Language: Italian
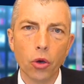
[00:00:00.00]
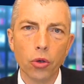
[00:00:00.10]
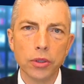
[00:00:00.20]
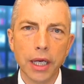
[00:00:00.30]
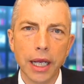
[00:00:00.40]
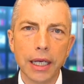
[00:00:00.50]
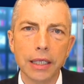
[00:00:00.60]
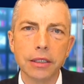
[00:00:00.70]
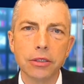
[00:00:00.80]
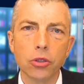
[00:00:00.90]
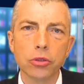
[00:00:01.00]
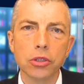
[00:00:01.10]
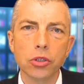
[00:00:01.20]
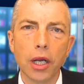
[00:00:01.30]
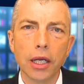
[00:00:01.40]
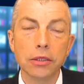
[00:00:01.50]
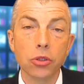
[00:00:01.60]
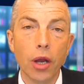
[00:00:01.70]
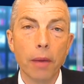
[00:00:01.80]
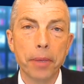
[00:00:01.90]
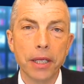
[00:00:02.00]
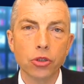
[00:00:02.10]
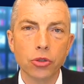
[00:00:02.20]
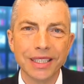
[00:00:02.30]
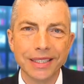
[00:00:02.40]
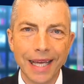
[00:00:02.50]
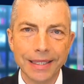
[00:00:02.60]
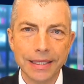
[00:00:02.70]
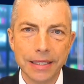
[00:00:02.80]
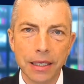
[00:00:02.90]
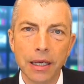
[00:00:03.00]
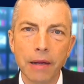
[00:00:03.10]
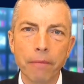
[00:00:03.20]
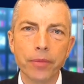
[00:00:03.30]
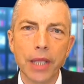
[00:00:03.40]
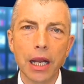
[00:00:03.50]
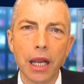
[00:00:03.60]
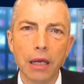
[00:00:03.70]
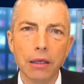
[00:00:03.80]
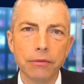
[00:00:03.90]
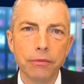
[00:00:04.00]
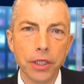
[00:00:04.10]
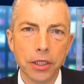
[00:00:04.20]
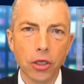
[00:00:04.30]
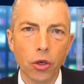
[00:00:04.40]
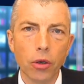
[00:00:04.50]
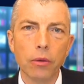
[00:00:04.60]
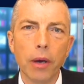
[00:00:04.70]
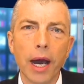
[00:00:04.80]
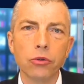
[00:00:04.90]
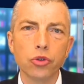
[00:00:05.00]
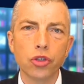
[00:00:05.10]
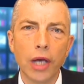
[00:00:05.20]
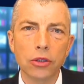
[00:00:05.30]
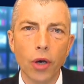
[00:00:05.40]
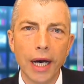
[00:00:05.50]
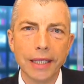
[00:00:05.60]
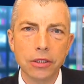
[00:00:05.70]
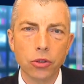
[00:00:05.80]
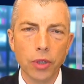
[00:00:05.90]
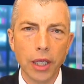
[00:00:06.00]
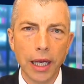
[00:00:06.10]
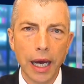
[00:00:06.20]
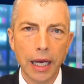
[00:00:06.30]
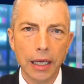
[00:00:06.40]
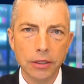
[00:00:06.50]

oltre che nel titolo stesso della canzone, ha preso distanze dal video annunciando azioni legali,